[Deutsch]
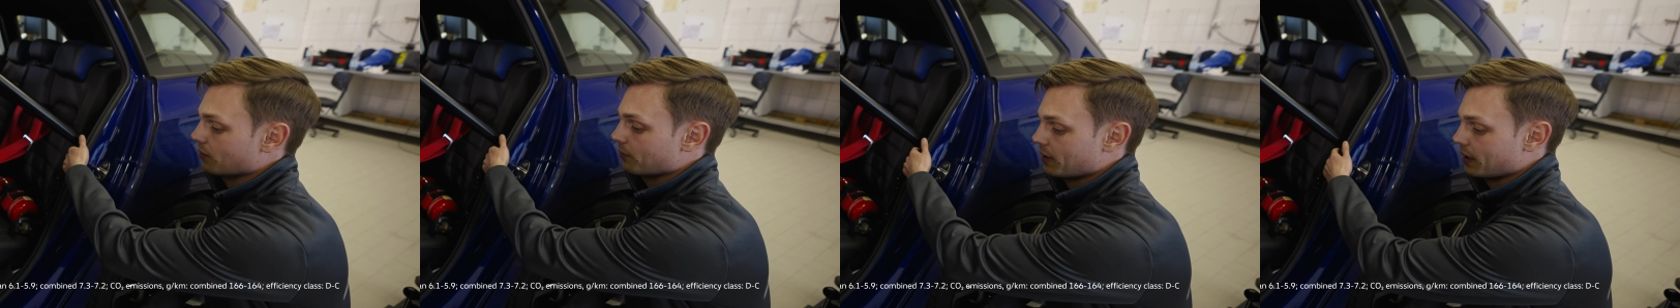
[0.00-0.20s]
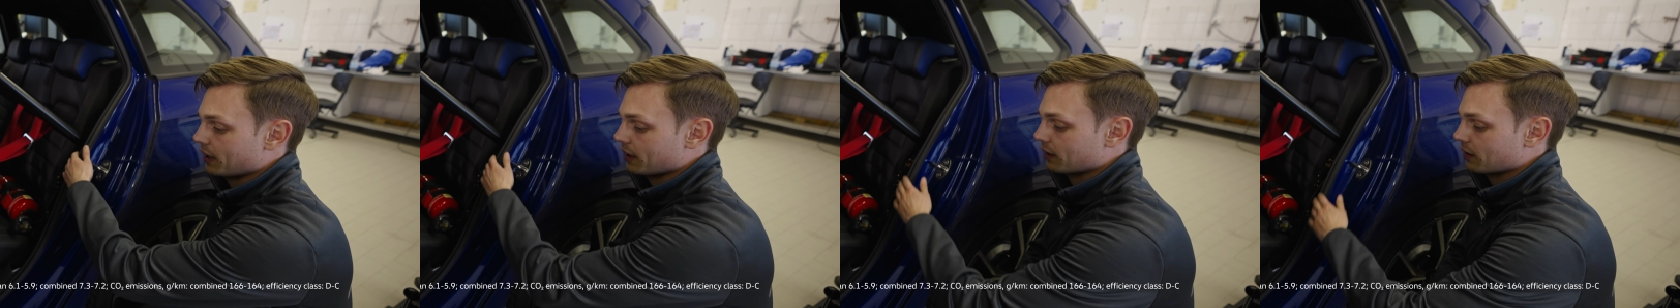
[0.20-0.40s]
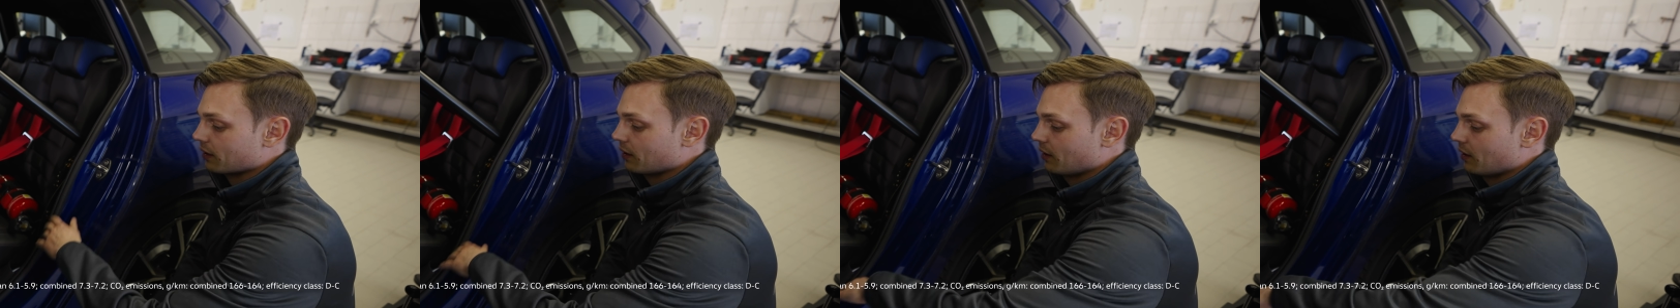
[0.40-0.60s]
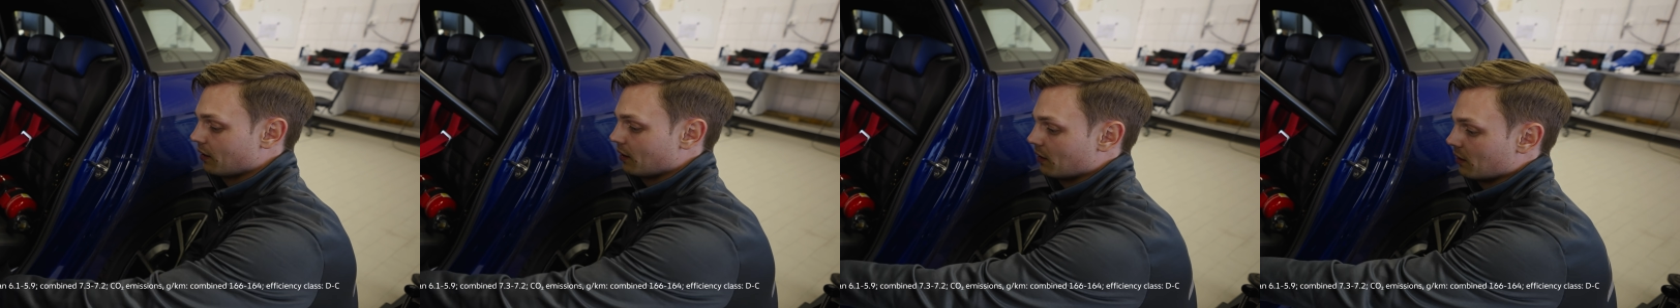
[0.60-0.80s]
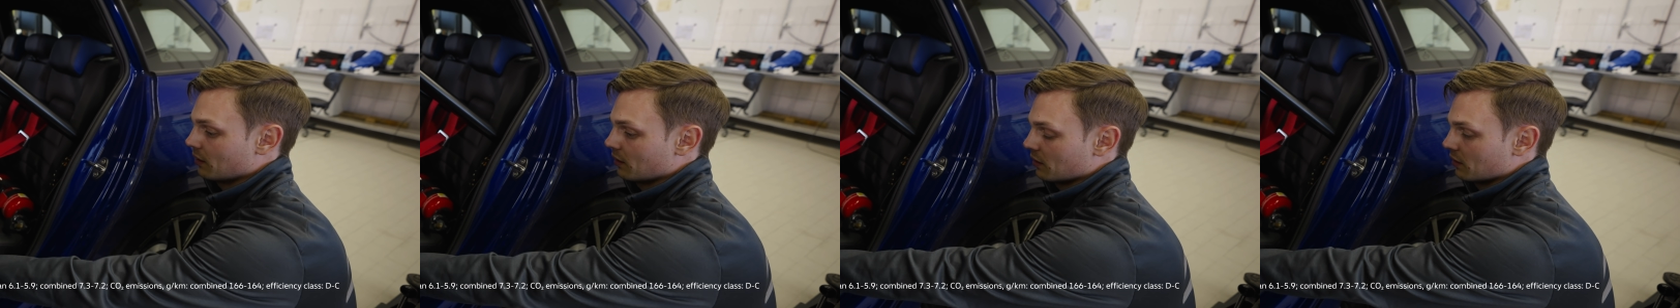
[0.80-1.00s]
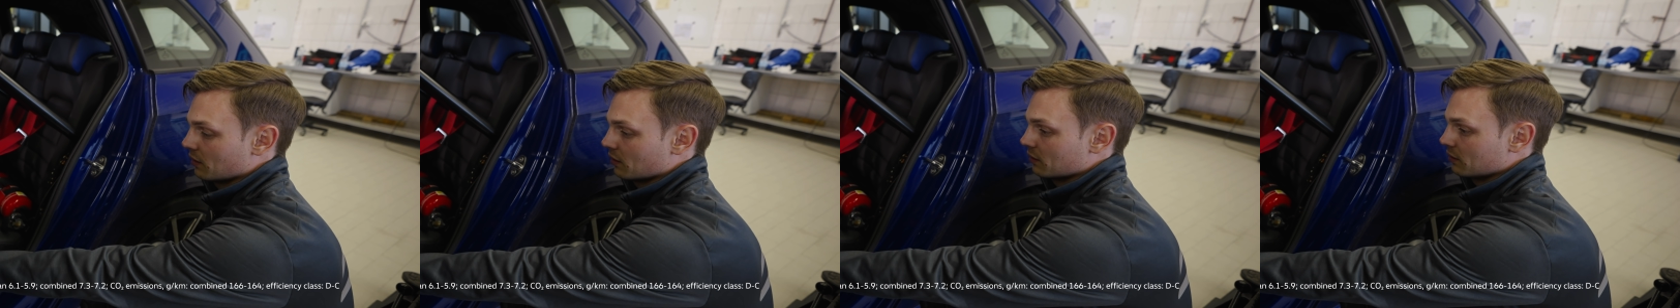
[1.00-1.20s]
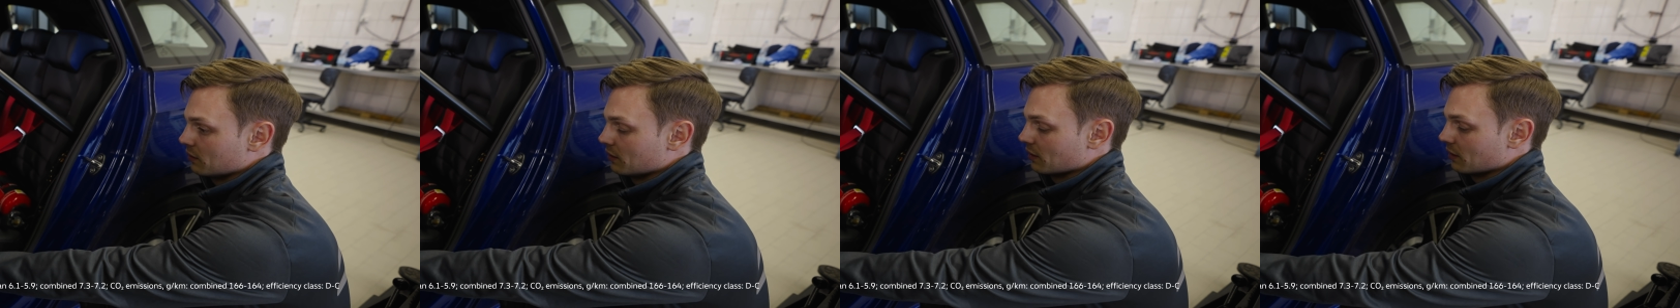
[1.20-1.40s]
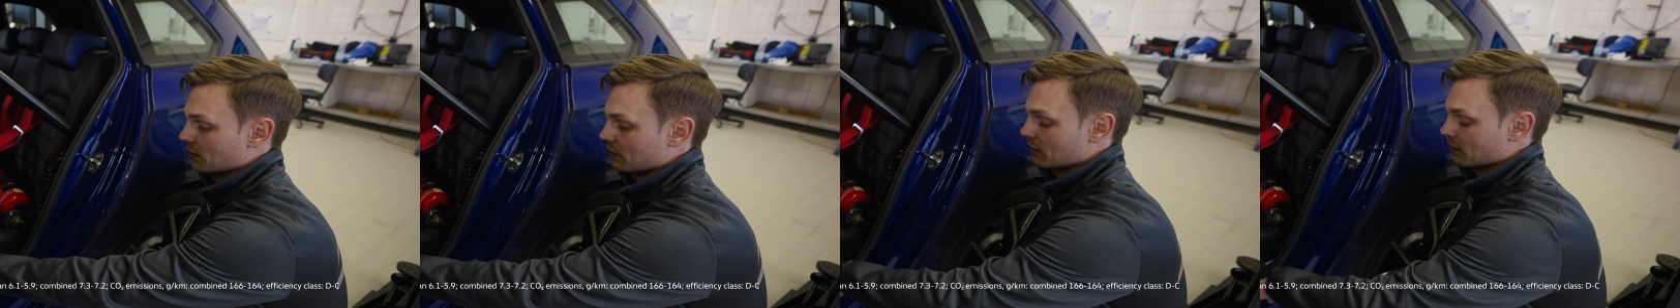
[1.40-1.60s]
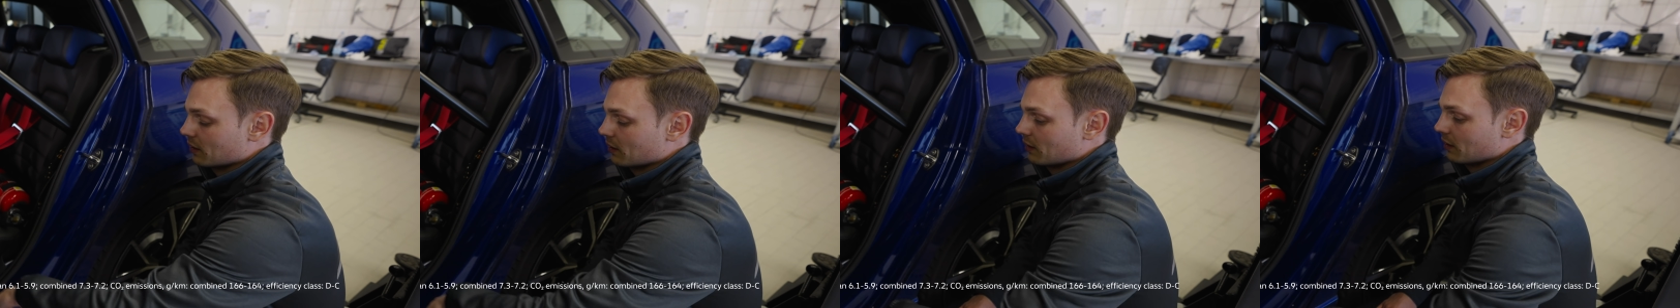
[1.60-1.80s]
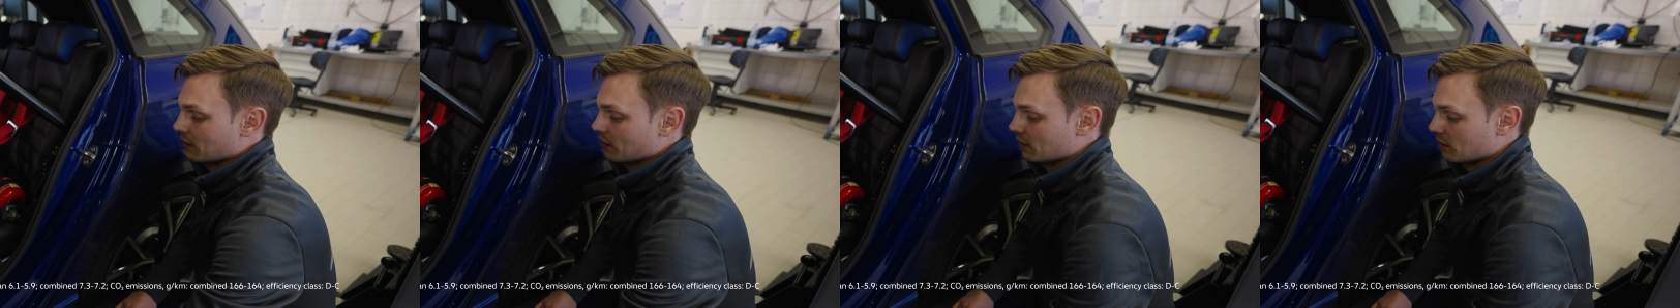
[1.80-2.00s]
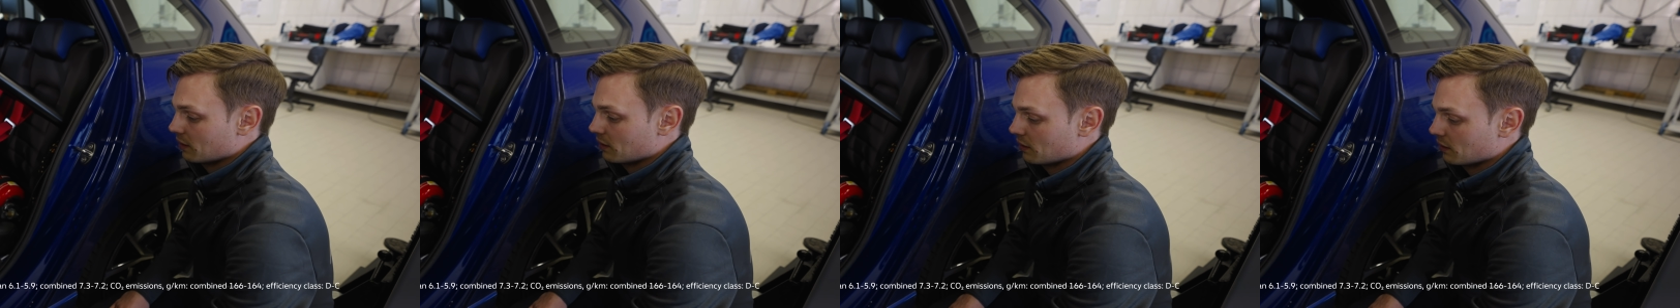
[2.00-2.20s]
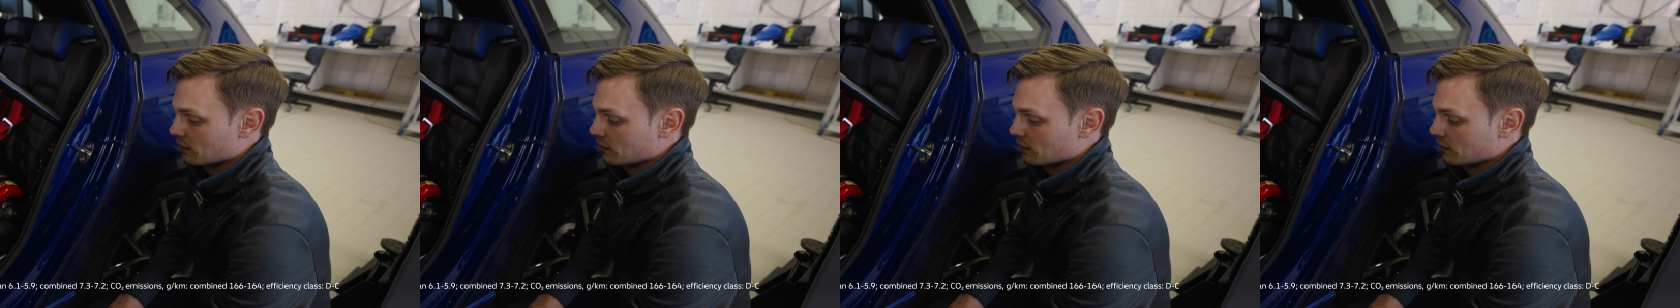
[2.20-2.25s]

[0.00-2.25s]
im Heck, hier hinter den,